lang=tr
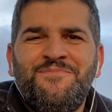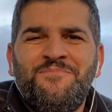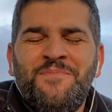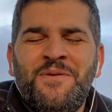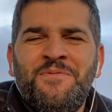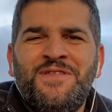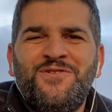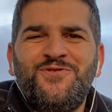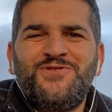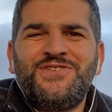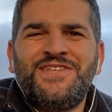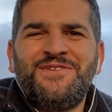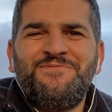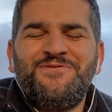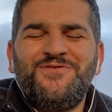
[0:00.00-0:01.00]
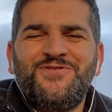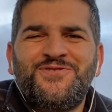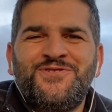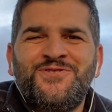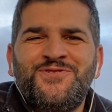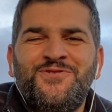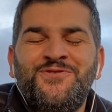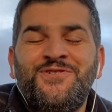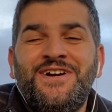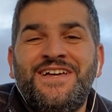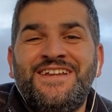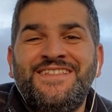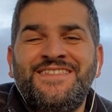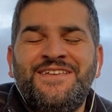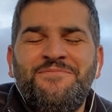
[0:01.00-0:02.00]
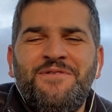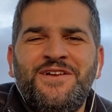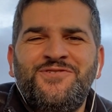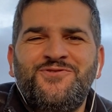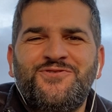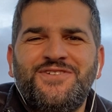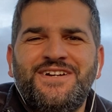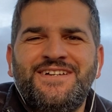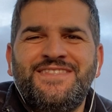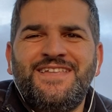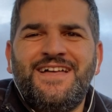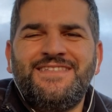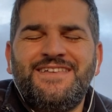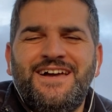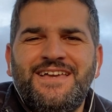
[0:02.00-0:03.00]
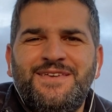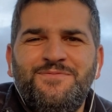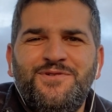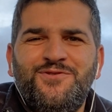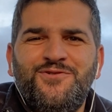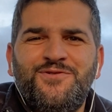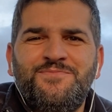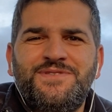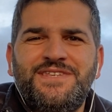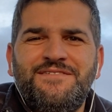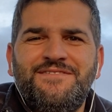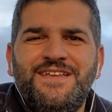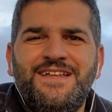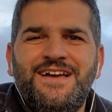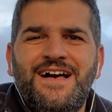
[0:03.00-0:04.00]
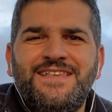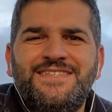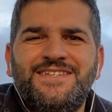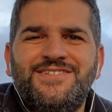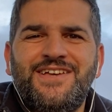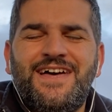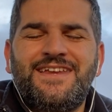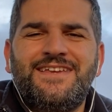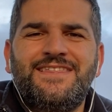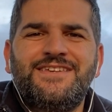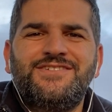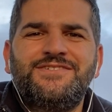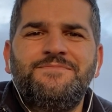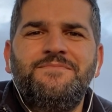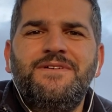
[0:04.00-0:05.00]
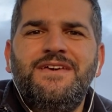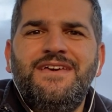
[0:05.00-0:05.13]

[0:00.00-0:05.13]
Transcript: Mehmet Özcan'ı biliyorsunuz. Onun kanalını da ben çok yakından takip ediyorum. Sevgili gazeteci arkadaşım.